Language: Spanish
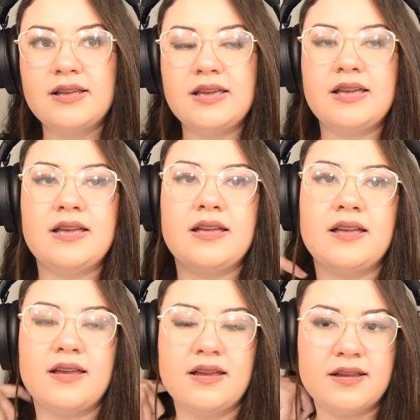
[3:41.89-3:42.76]

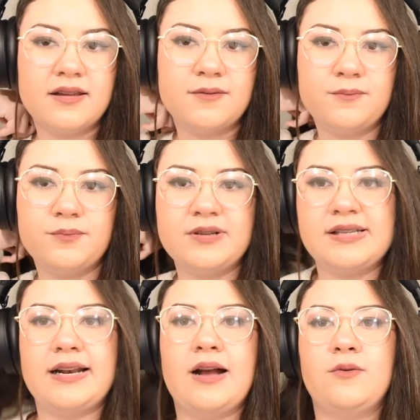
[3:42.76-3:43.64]
y
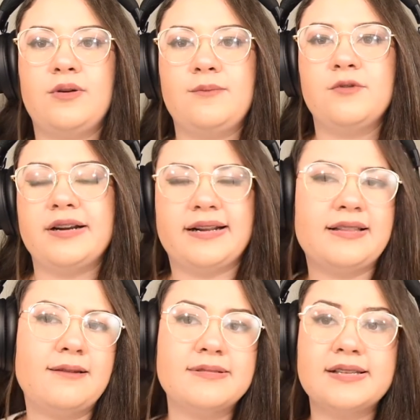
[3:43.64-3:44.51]
pues era una mujer
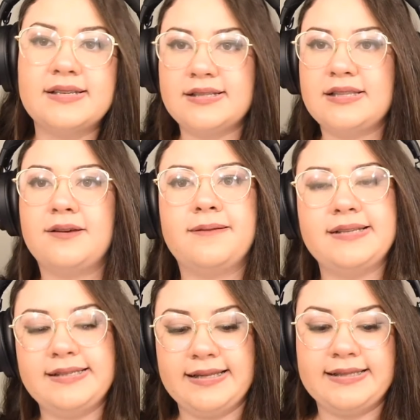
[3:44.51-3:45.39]
que tal vez necesitaba
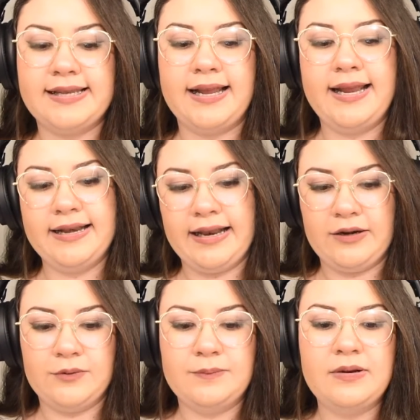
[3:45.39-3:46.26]
asistencia en
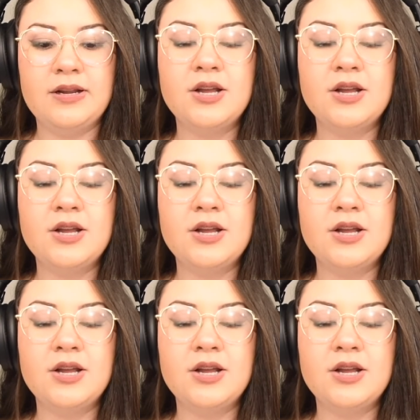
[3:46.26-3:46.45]
algo.